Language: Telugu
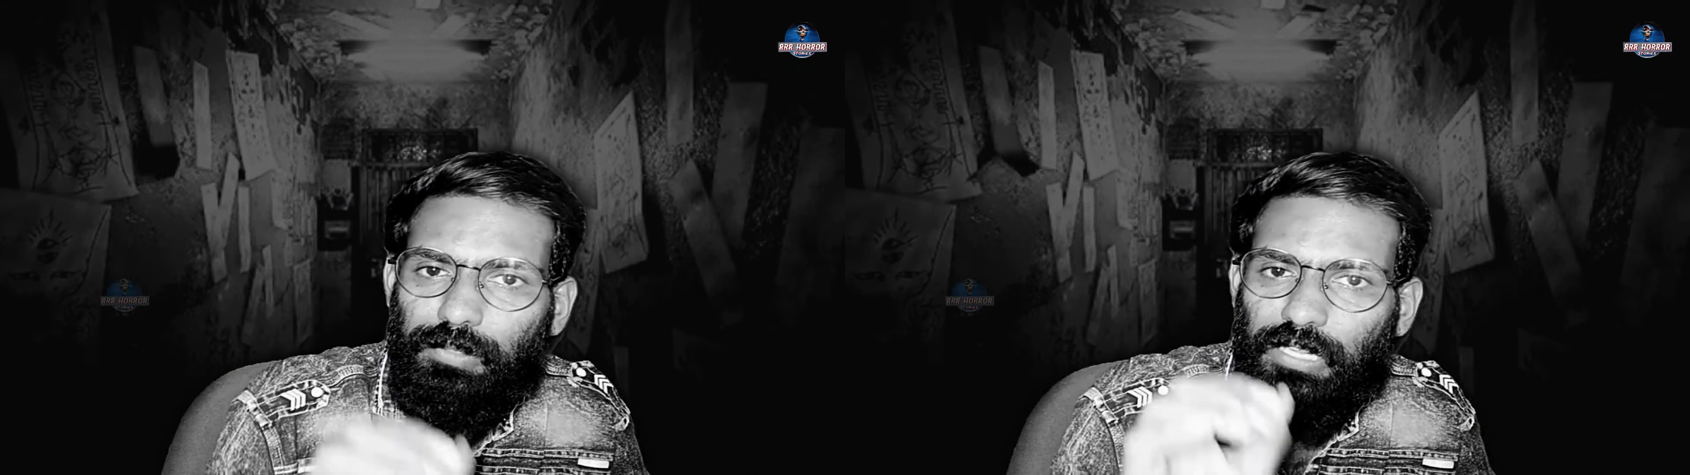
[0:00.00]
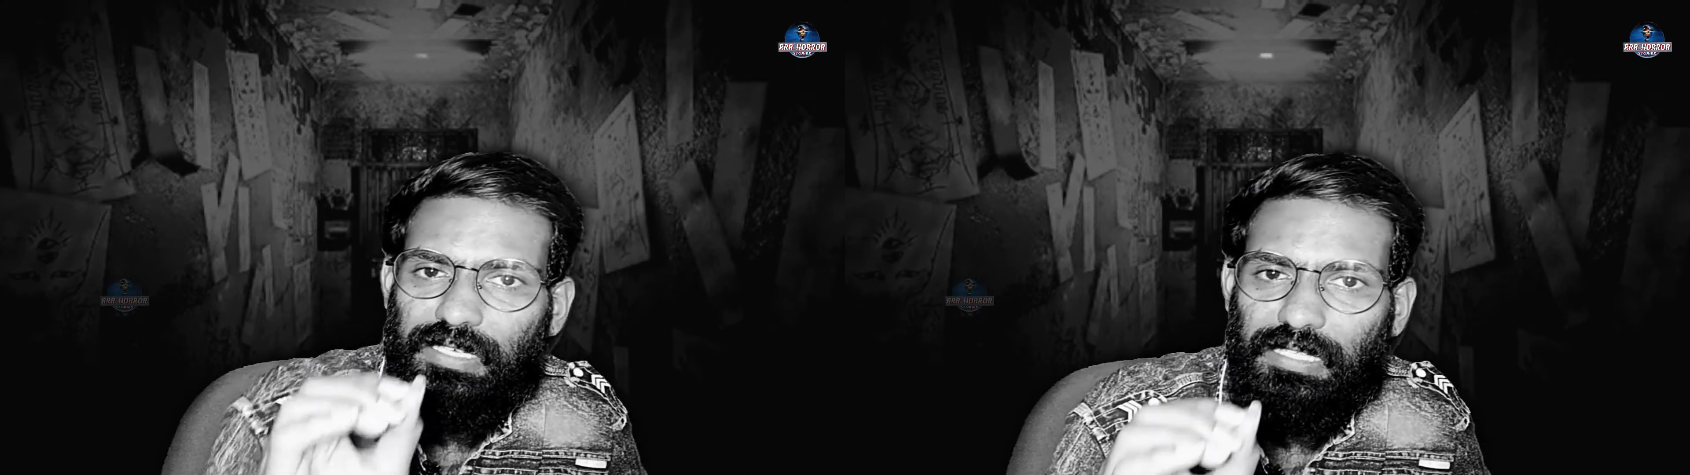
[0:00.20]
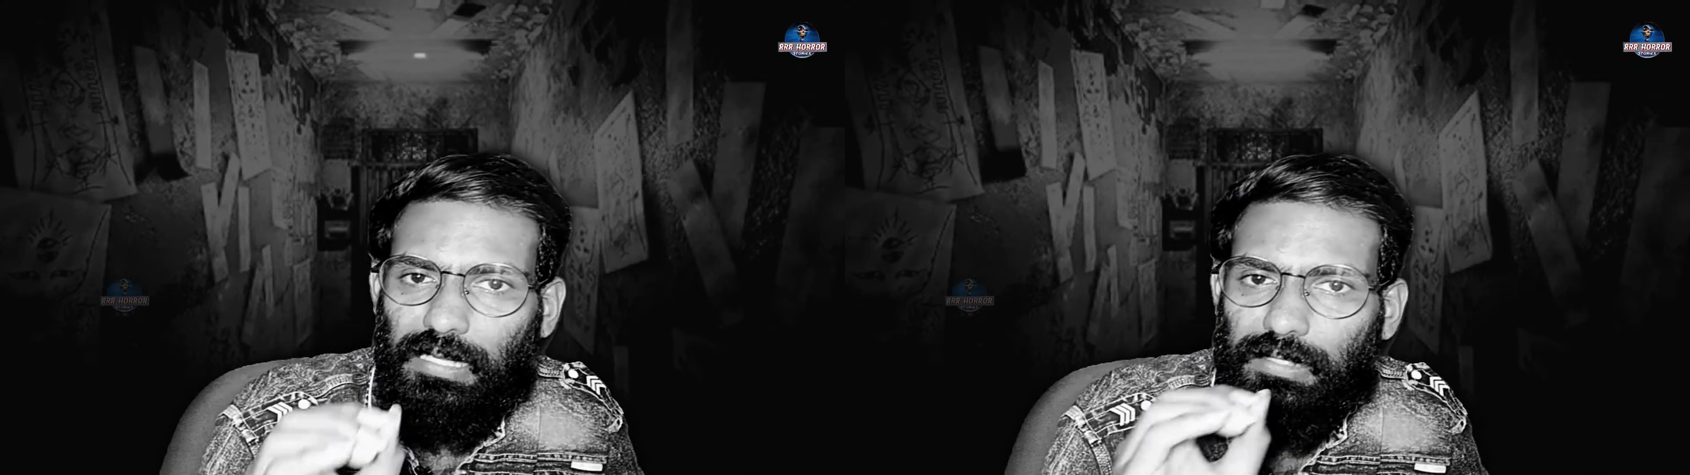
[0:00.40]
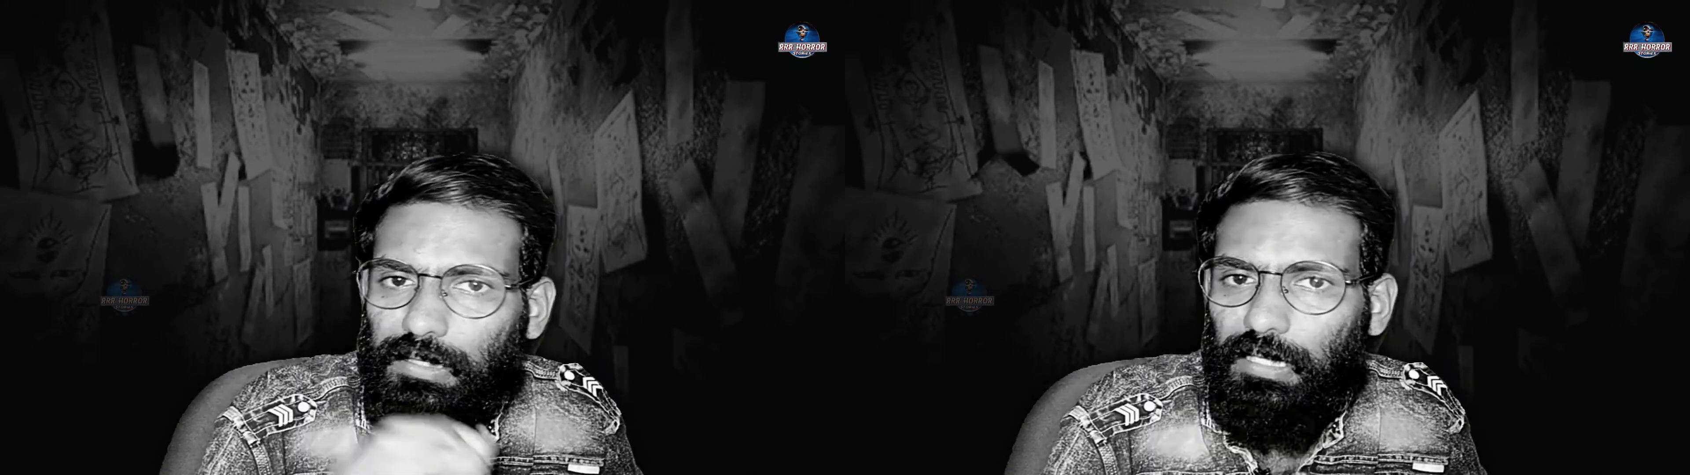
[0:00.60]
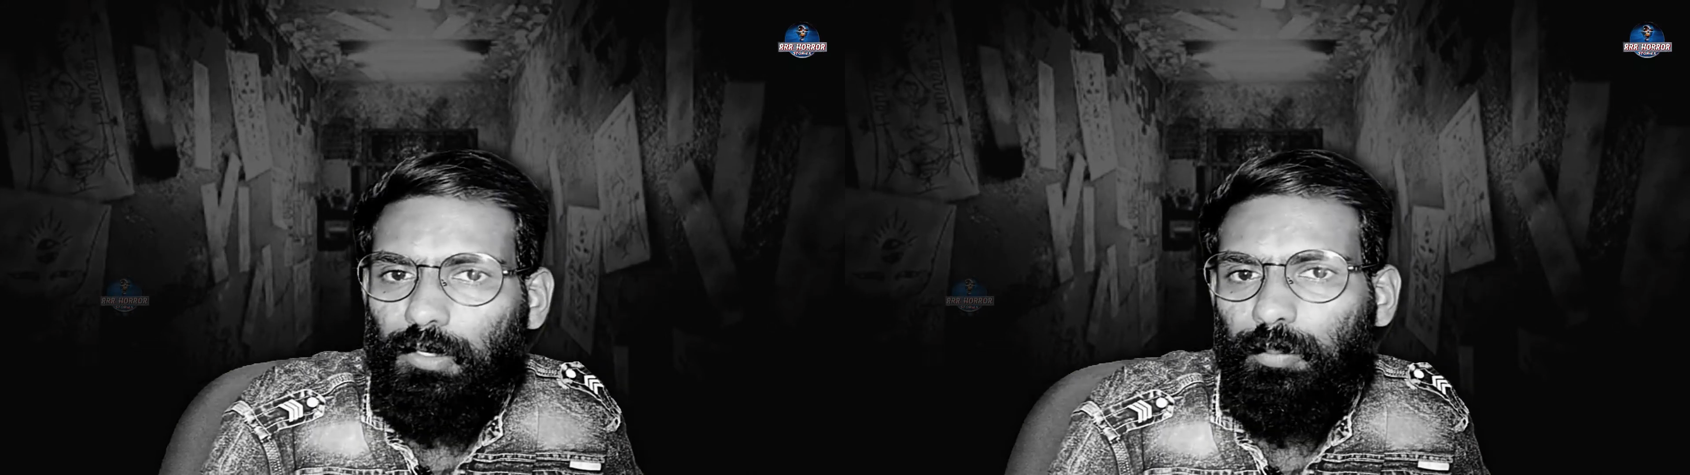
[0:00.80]
గట్టిగా
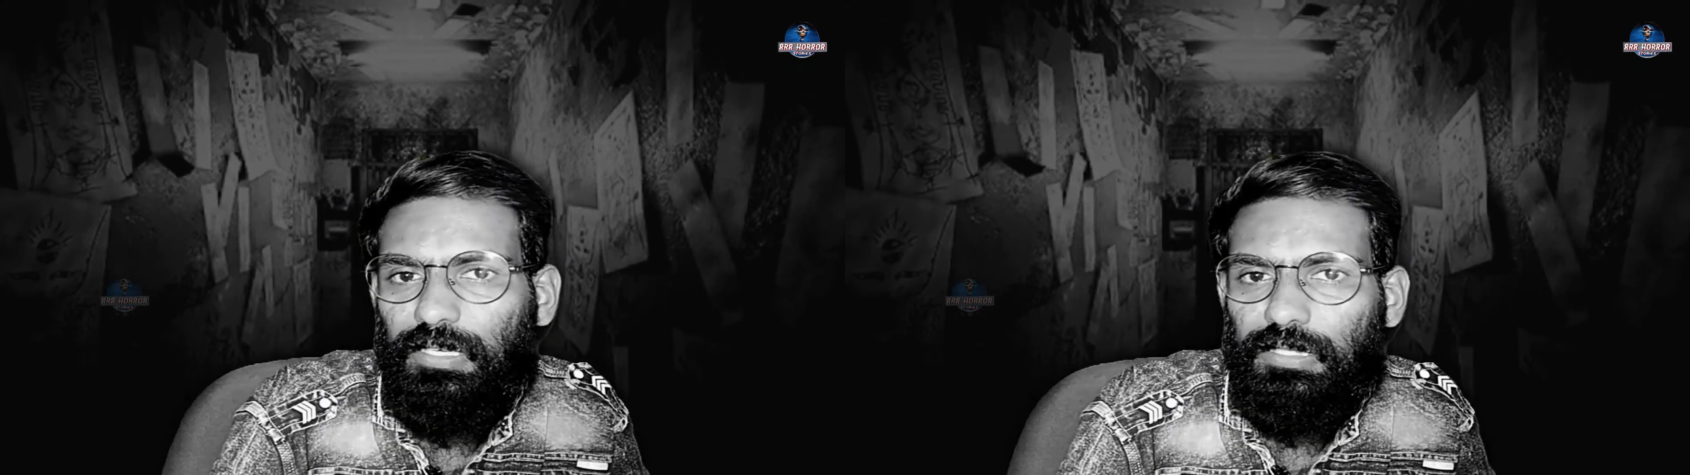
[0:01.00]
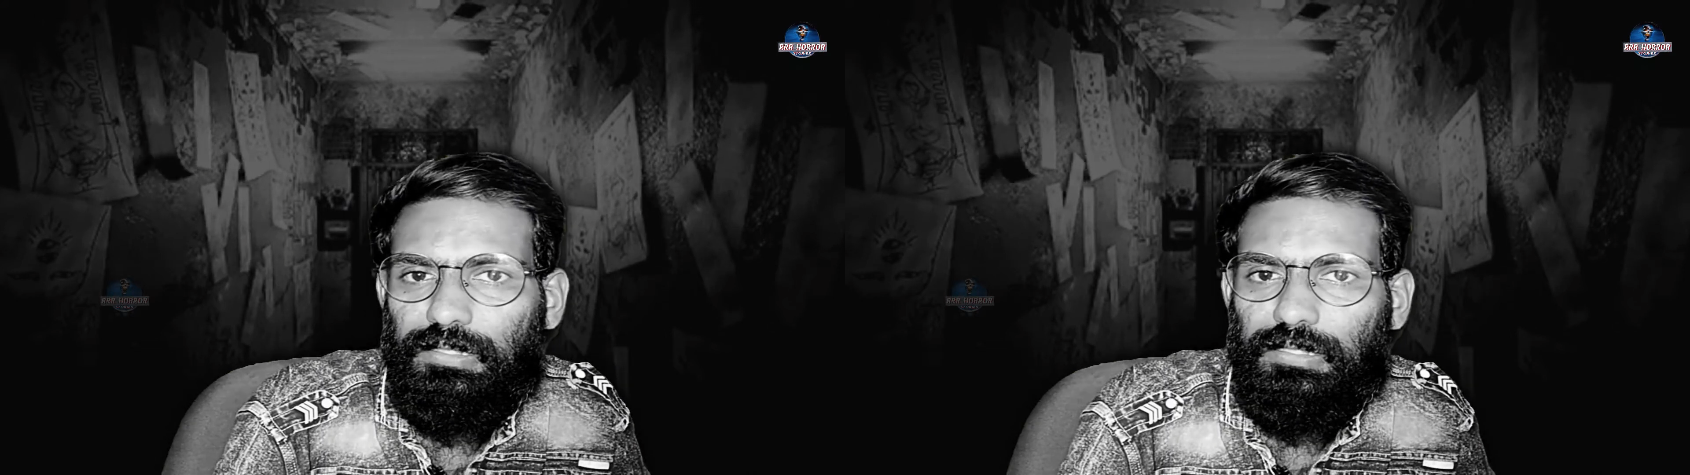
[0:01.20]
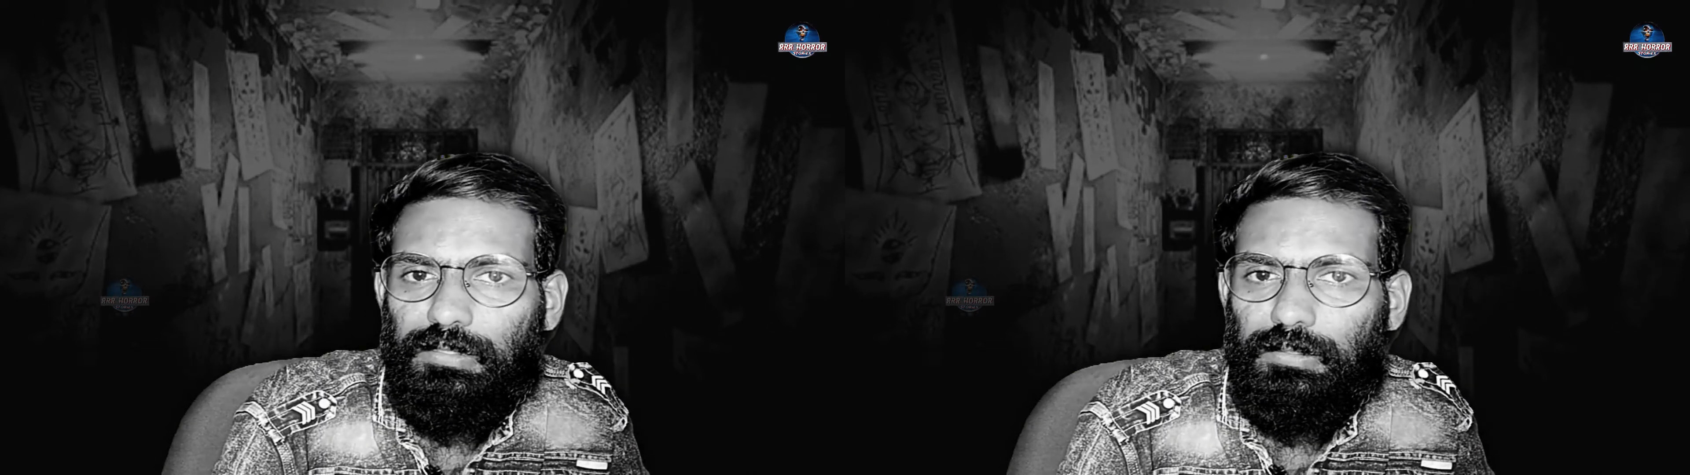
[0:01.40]
కేకలు పెట్టింది